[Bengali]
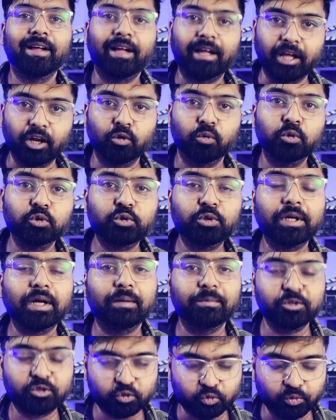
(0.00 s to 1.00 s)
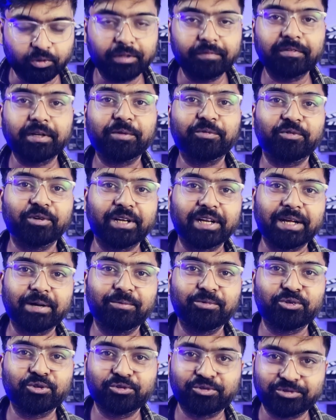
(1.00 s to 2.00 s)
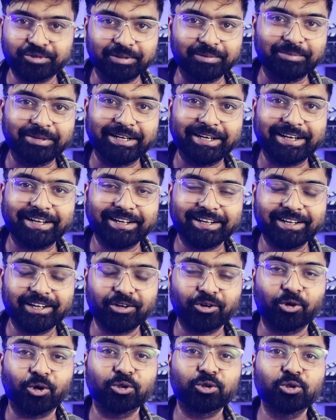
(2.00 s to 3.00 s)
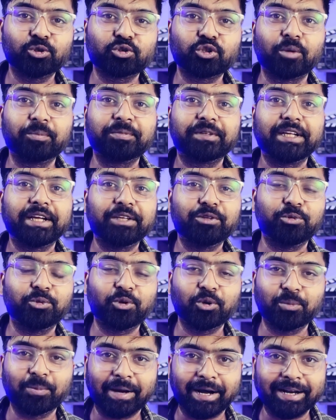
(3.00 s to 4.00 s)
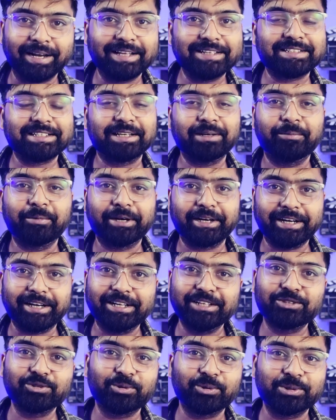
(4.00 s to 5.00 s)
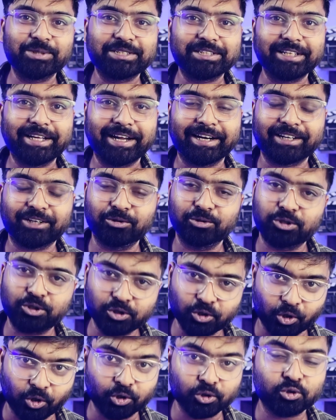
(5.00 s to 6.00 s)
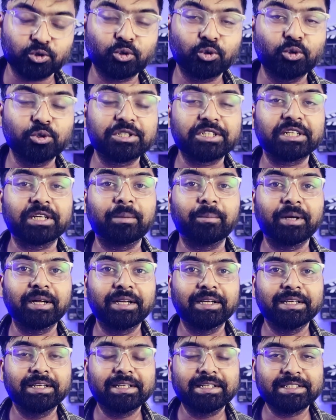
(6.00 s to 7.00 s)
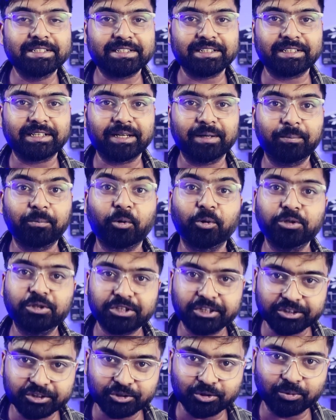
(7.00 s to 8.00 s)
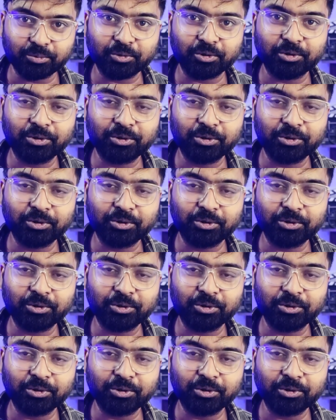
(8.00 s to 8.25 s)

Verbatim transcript: হ্যালো বন্ধুরা আমি সুদীপ অ্যান্ড ওয়েলকাম টু ফিল্মিডিটেক গত সপ্তাহে দুটো বাংলা সিনেমা রিলিজ করেছে একটা হচ্ছে অযোগ্য সিনেমা যেটা পঞ্চাশতম